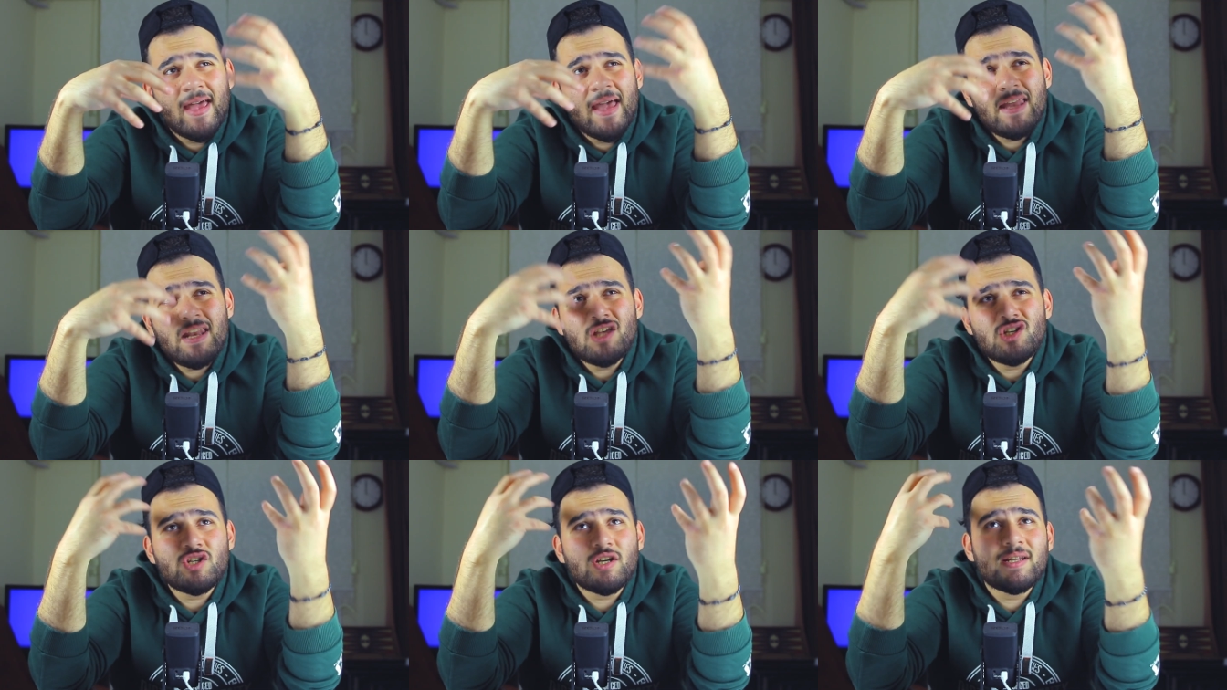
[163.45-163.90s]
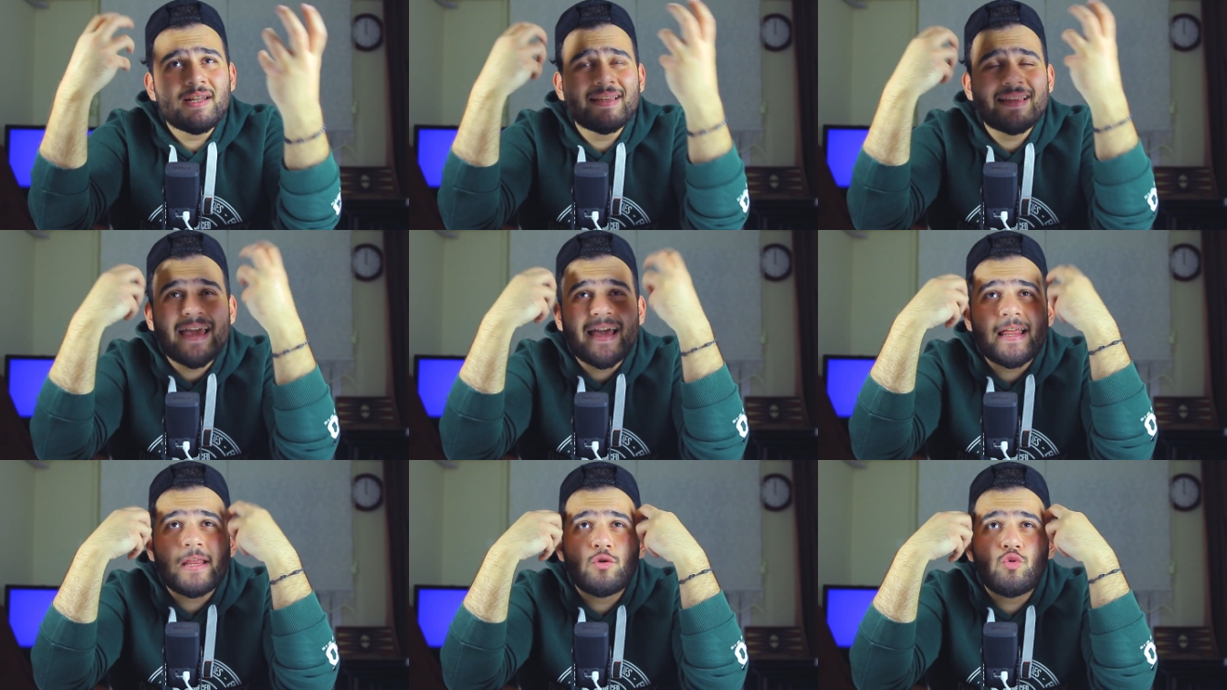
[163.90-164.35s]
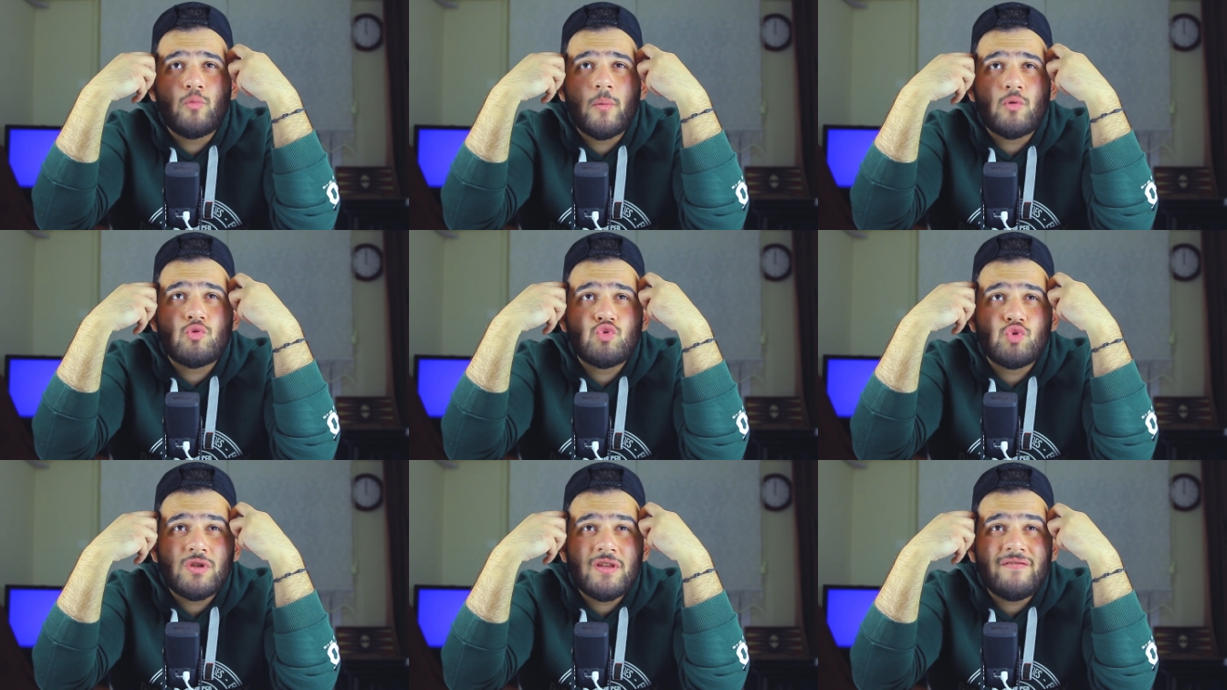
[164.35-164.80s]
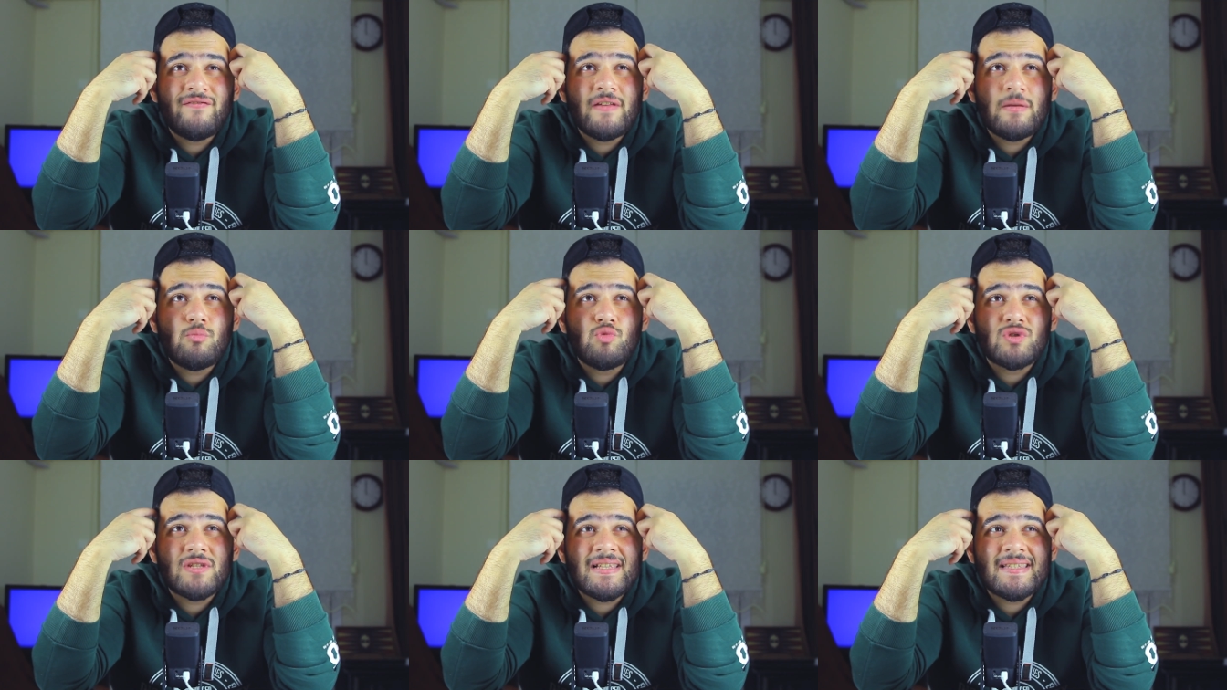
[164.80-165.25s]
هن شغلات كانوا موجودين في
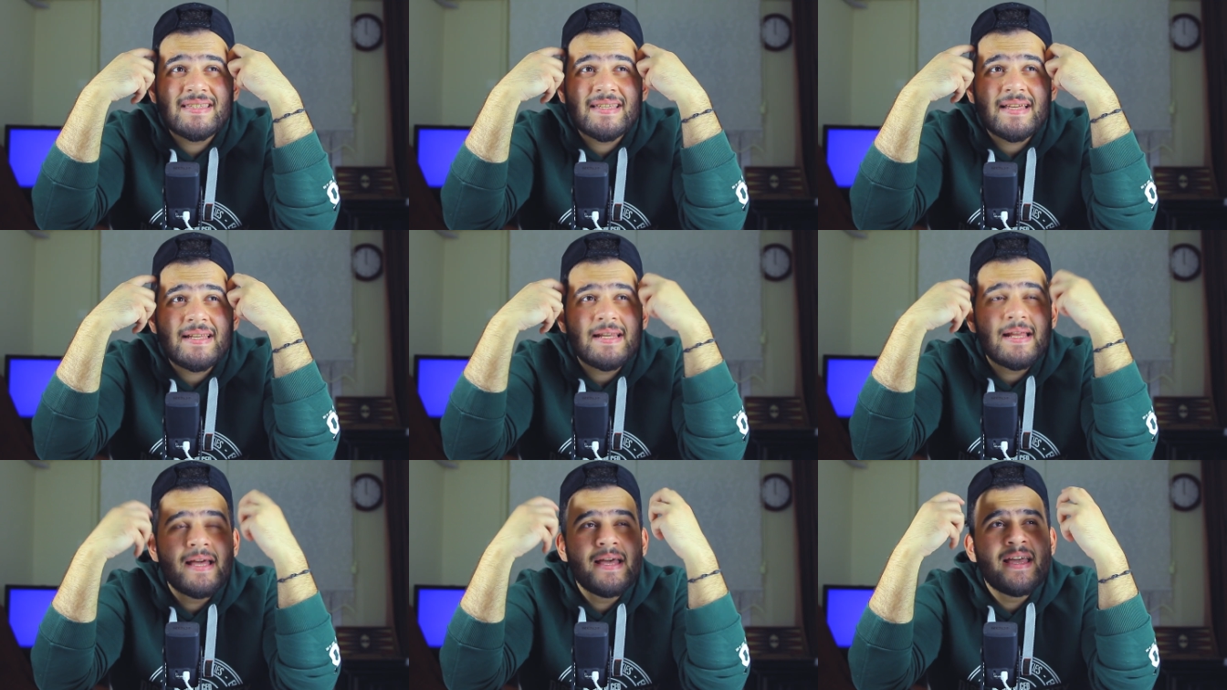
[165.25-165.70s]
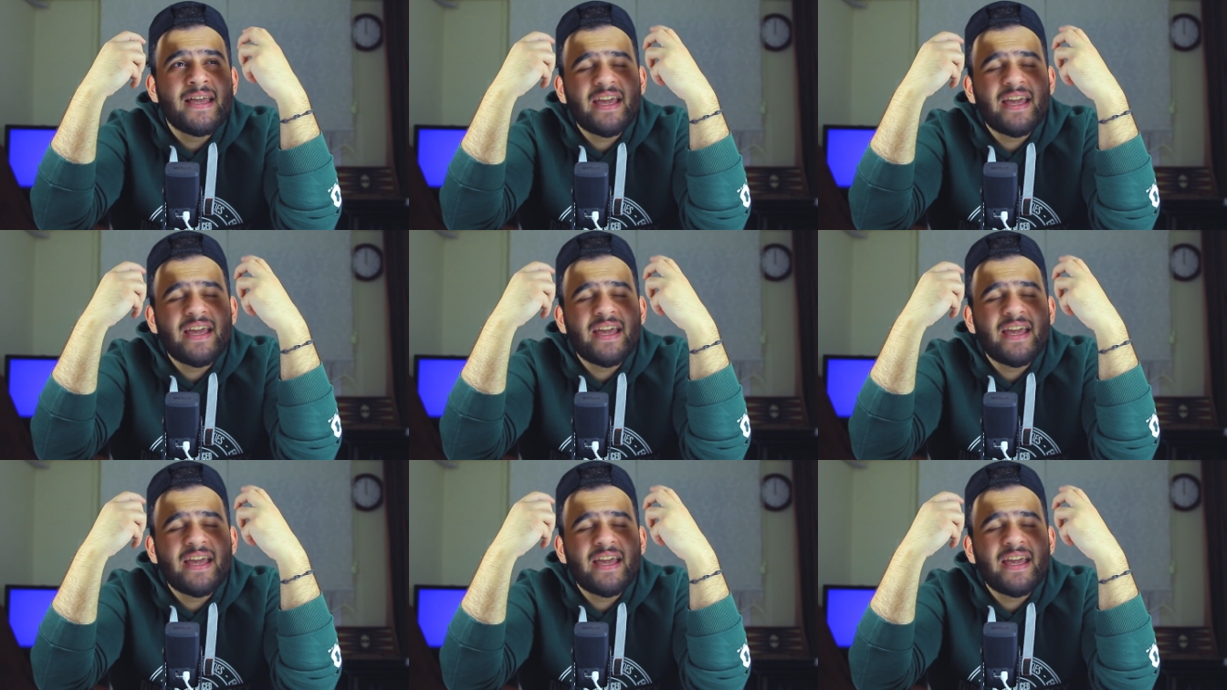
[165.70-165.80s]
المسلسل